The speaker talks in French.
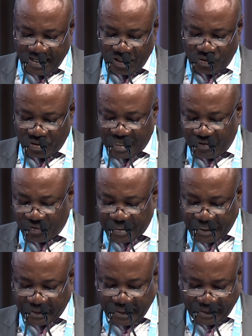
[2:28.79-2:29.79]
nous avons
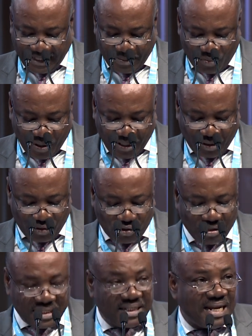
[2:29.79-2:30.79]
été témoins
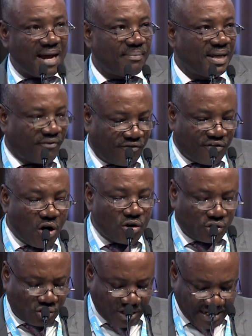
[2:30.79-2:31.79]
d'une dynamique
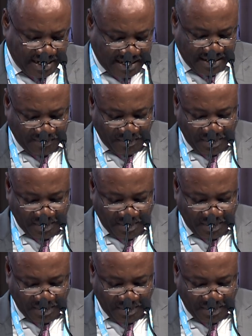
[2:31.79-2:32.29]
forcenée